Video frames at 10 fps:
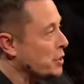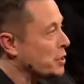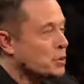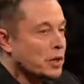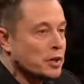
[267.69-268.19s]

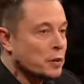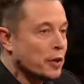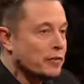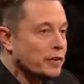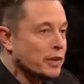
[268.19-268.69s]
а этого
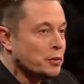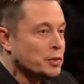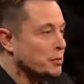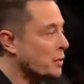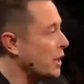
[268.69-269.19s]

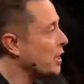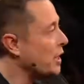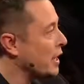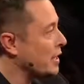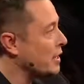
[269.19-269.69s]
достаточно для
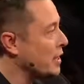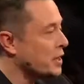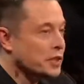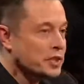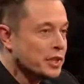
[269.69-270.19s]
передвижения
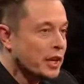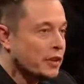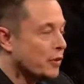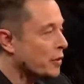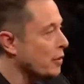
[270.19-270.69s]
электрической